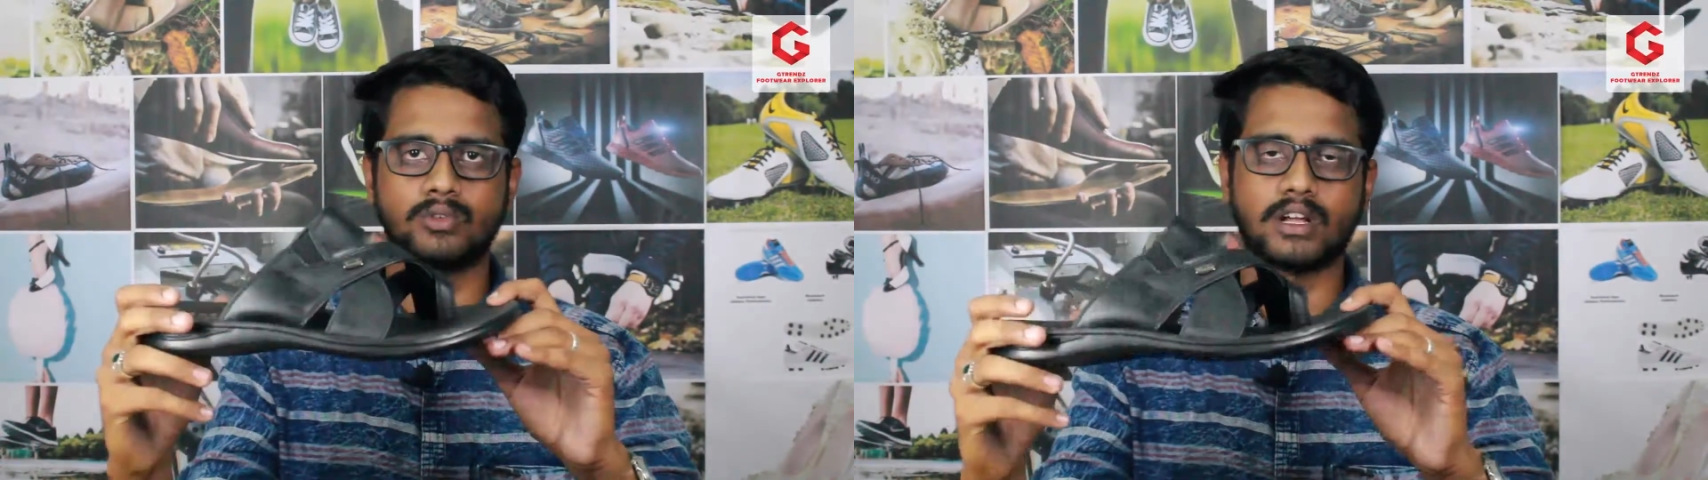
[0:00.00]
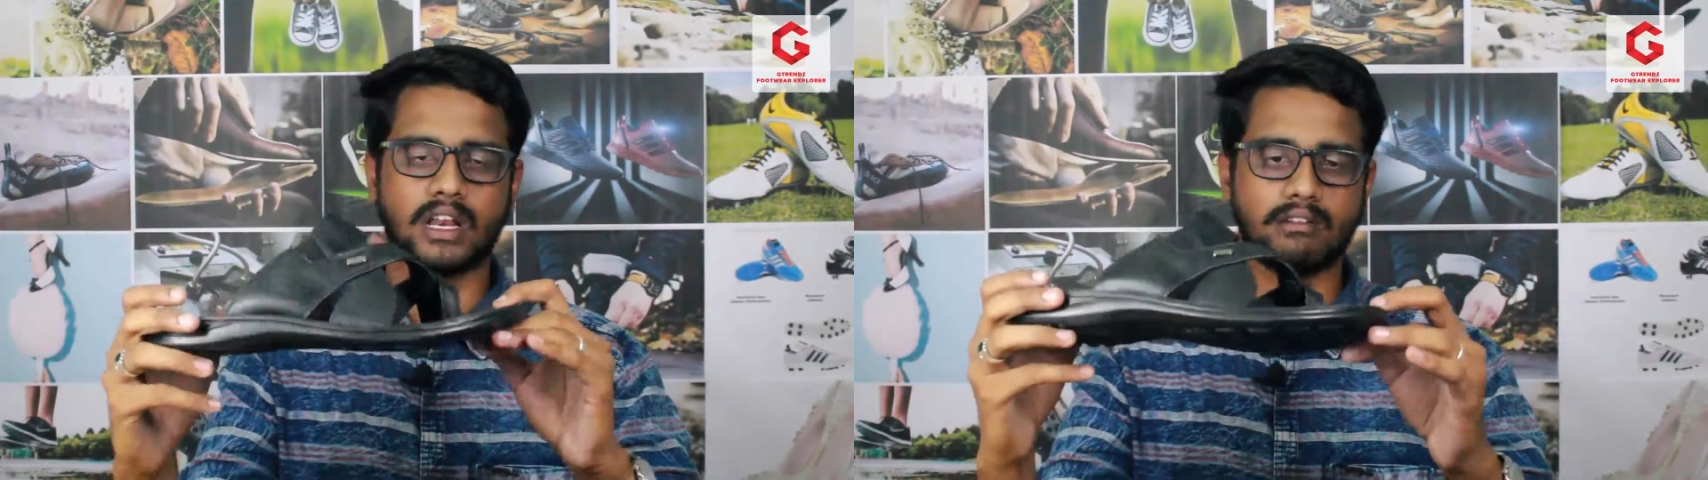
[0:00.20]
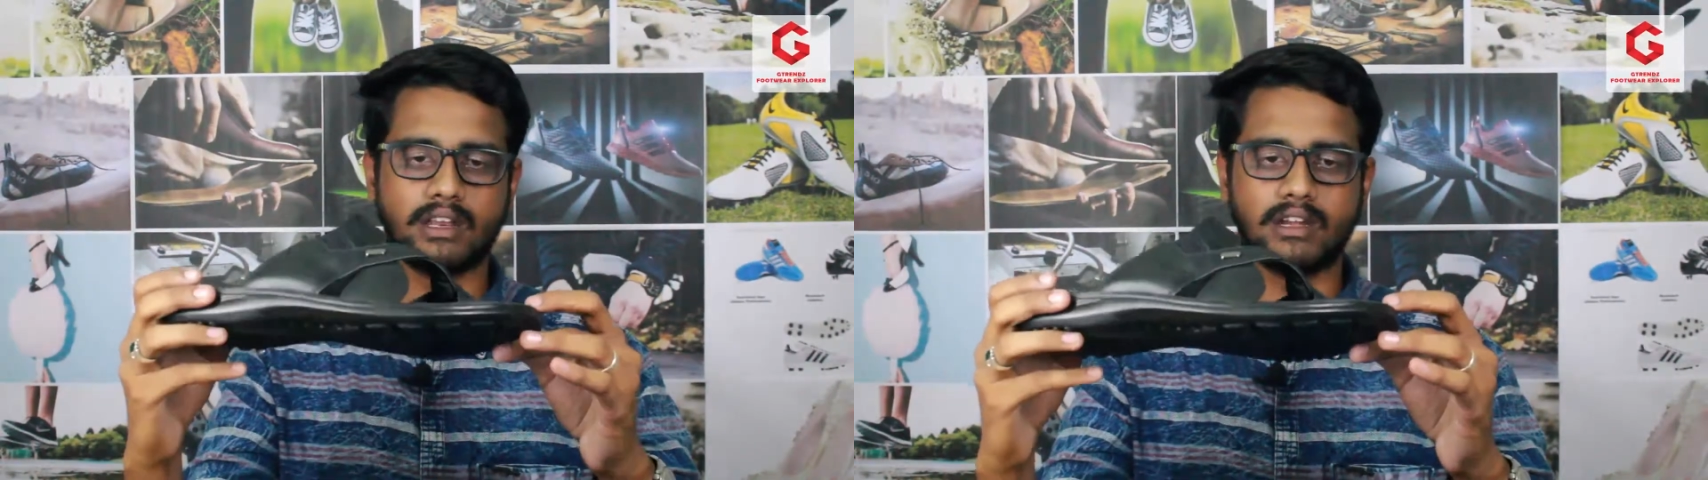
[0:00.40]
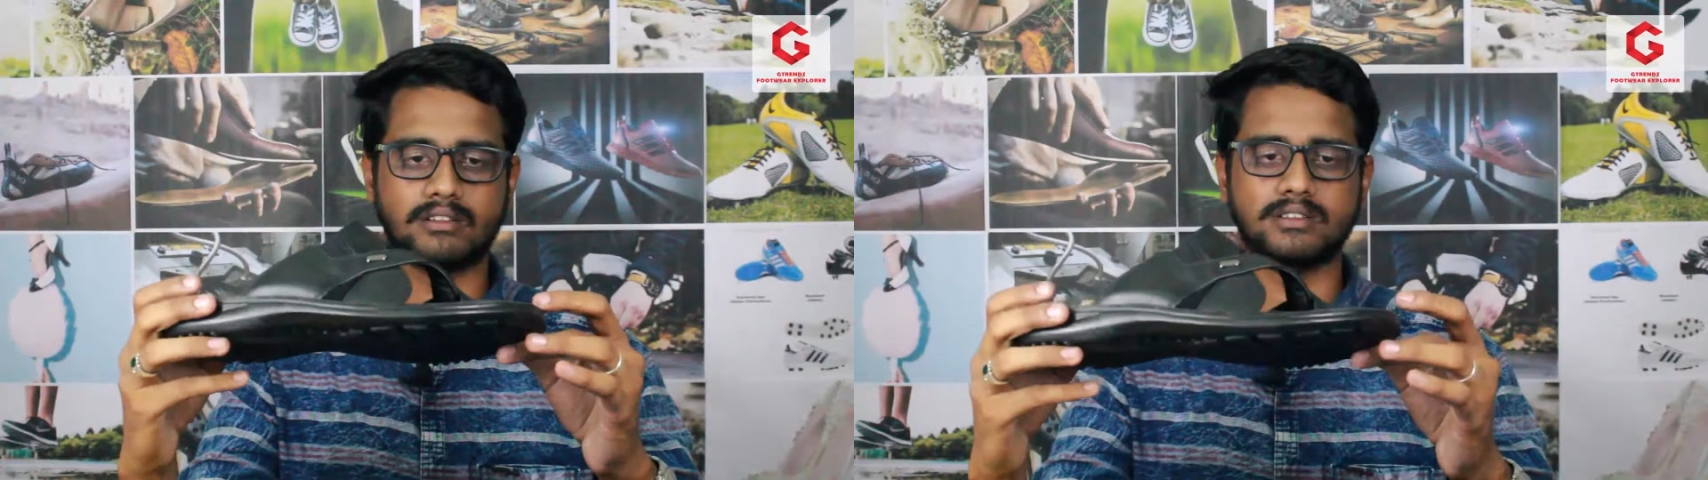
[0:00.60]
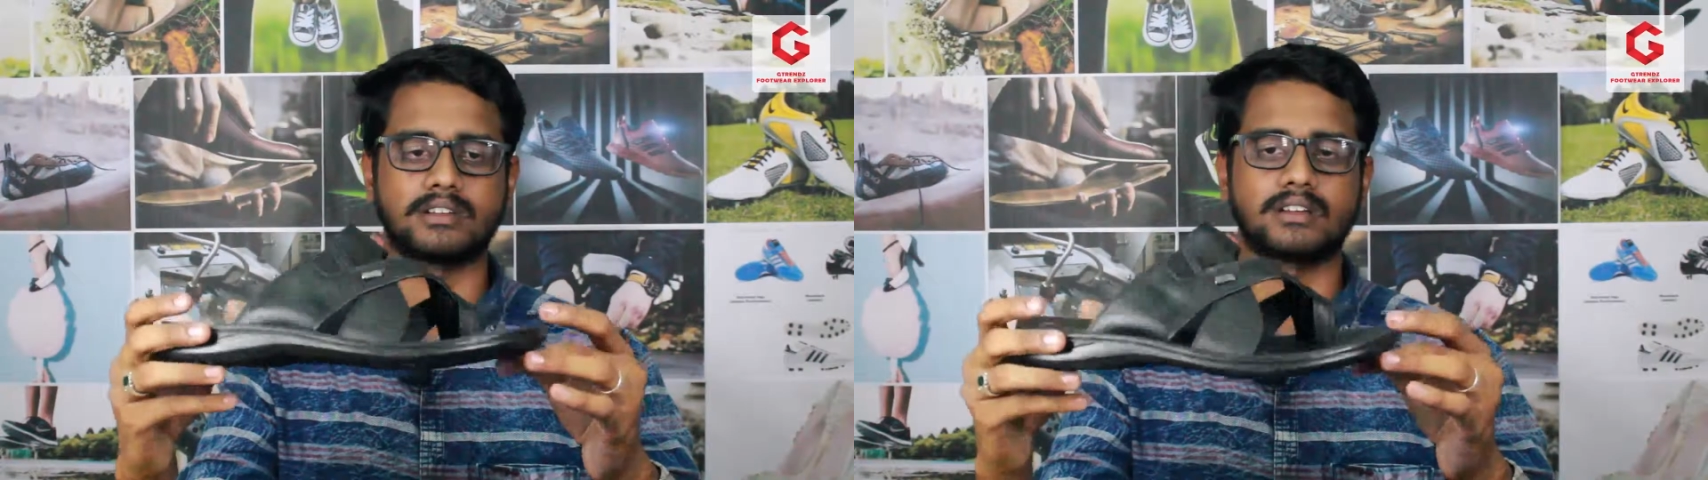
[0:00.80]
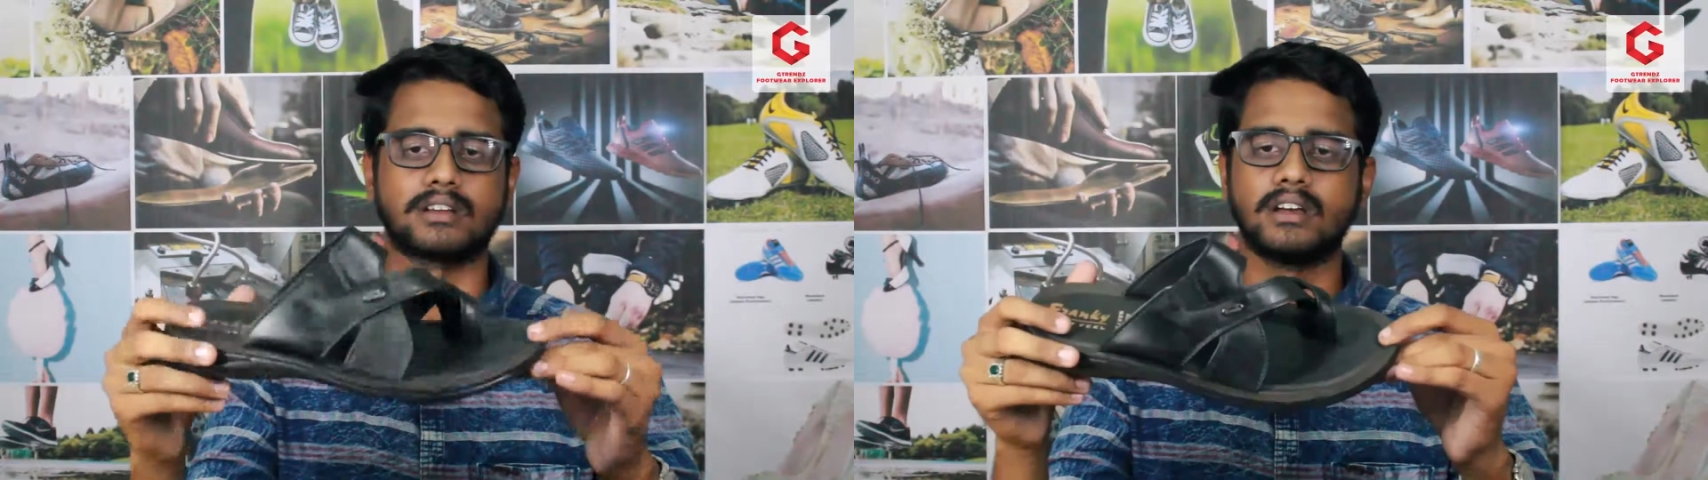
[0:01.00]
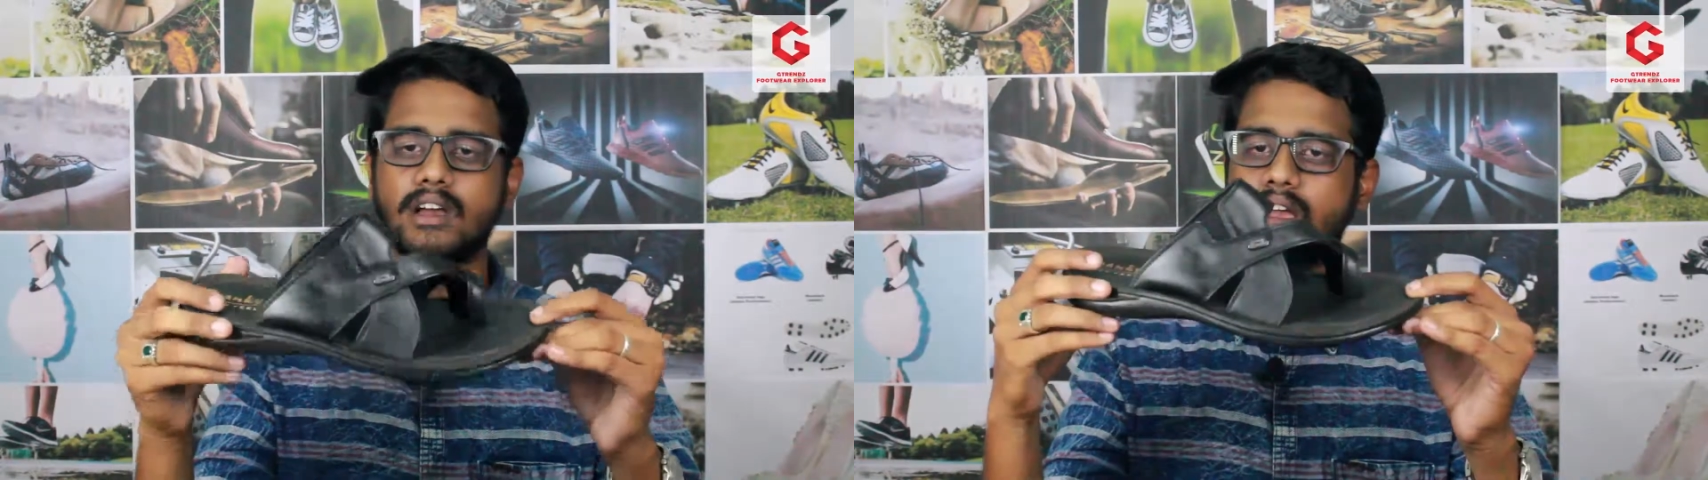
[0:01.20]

மூணு கலர் வந்துட்டு இருக்கு